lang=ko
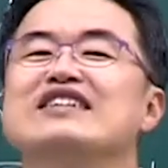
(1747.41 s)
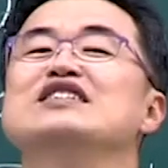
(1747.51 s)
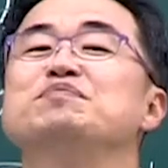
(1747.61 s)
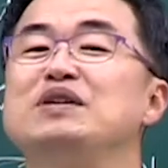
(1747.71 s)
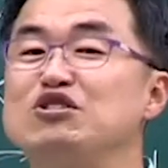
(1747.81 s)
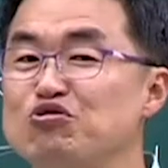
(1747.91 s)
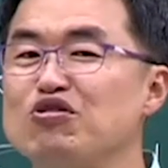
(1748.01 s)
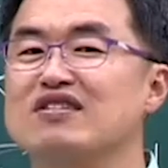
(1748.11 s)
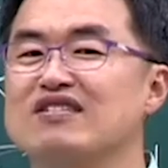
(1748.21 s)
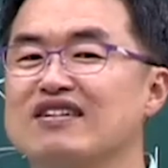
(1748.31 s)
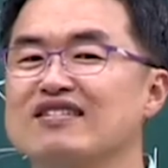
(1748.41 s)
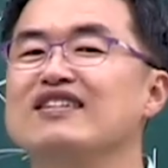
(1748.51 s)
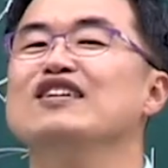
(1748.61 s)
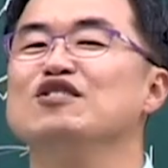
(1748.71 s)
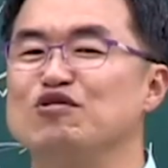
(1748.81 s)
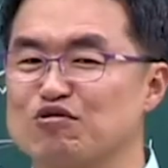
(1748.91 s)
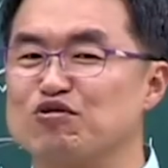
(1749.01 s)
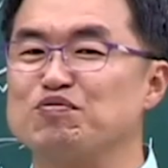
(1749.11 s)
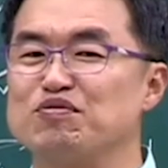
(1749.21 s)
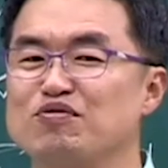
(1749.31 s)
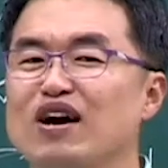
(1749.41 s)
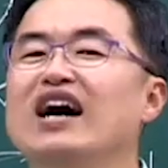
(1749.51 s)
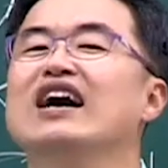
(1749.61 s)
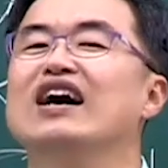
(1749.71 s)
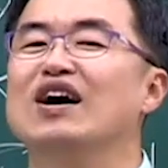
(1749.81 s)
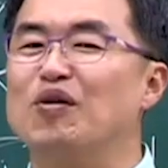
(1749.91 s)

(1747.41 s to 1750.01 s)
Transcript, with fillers: 그 비주류였던 육두품과